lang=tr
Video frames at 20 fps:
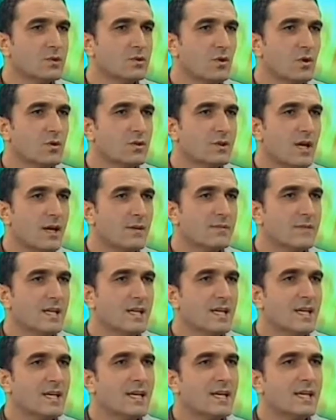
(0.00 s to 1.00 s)
yöntem
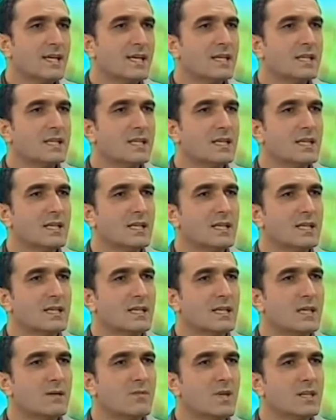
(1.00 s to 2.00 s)
de e, e,
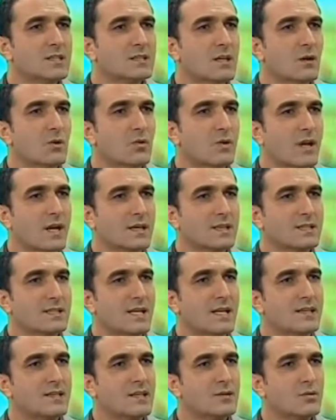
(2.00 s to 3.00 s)
kimyasal olarak,
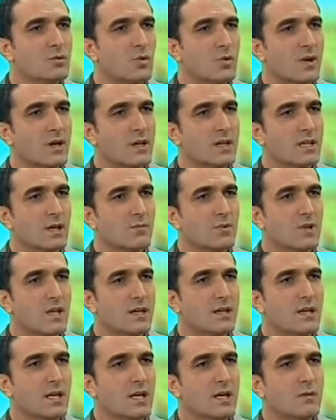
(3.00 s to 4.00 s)
sentetik olarak
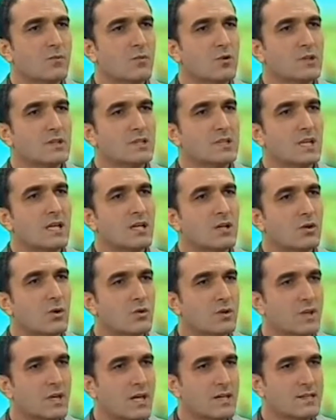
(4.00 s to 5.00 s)
yapılan bu işte
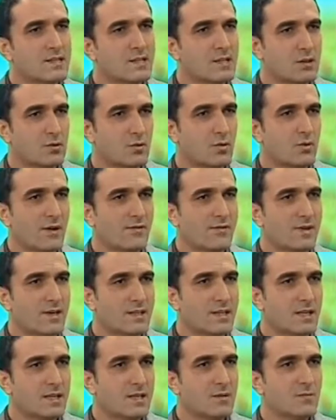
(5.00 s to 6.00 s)
hyaluronik asit türevleri
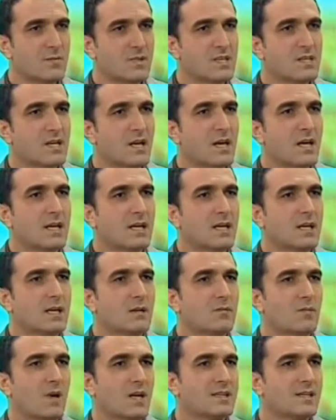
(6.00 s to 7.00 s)
dediğimiz e,
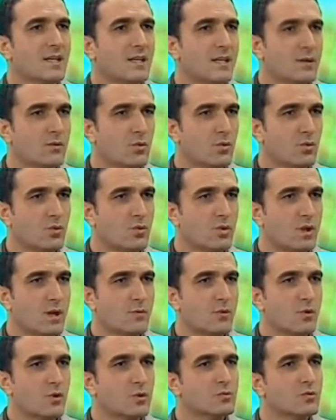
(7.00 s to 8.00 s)
maddeleri
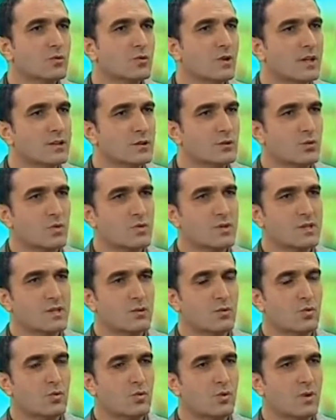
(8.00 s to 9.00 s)
uygulayabiliyoruz. Bunlar da çok
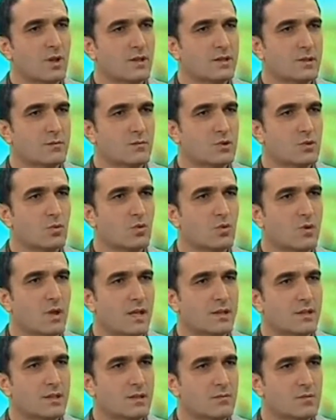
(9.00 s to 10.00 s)
sık uyguladığımız,
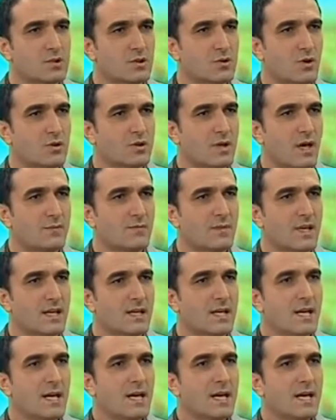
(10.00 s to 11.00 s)
kullandığımız yöntemler.
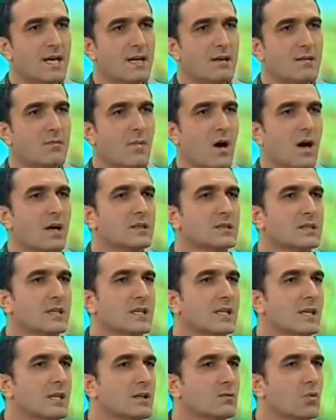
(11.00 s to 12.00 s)
E, ayrıca
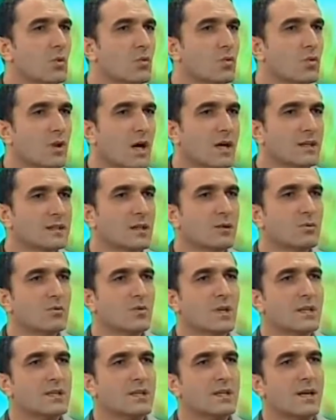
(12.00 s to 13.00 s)
yine dokulardan
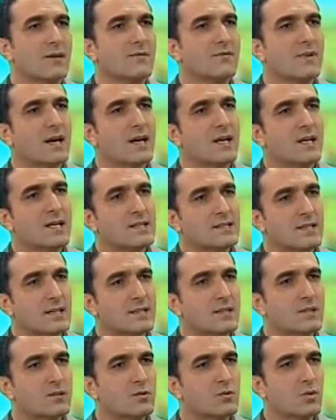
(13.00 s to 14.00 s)
üretilen veya
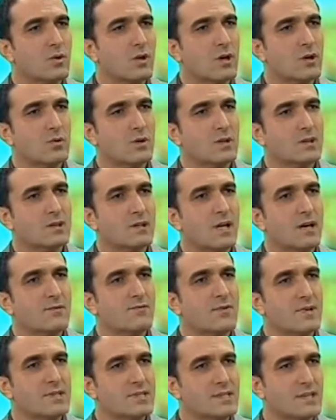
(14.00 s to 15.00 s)
sentetik olarak üretilen
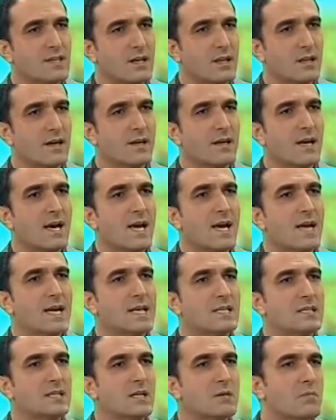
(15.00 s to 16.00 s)
fasiyalar,
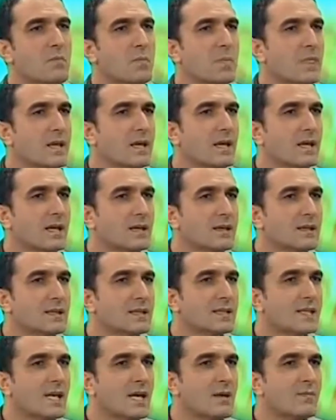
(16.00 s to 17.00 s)
işte e,
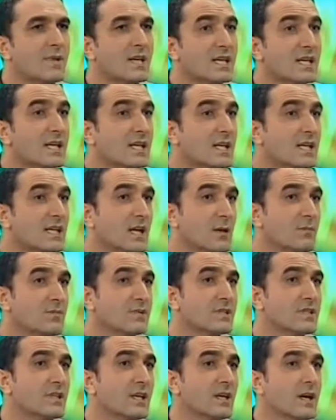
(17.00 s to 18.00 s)
kemik
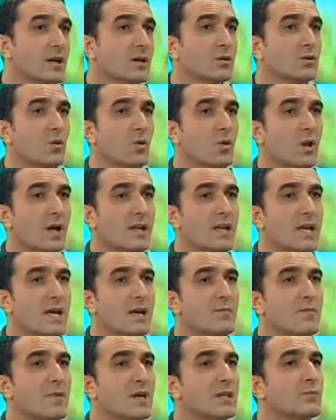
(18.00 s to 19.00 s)
yapısına yakın olan
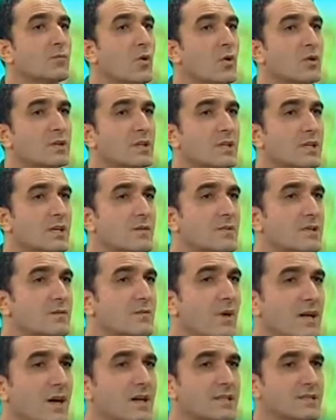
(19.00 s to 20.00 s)
metbor dediğimiz
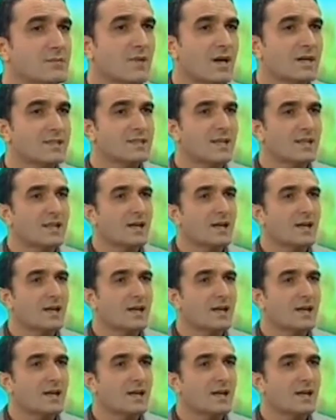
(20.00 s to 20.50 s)
bazı maddeler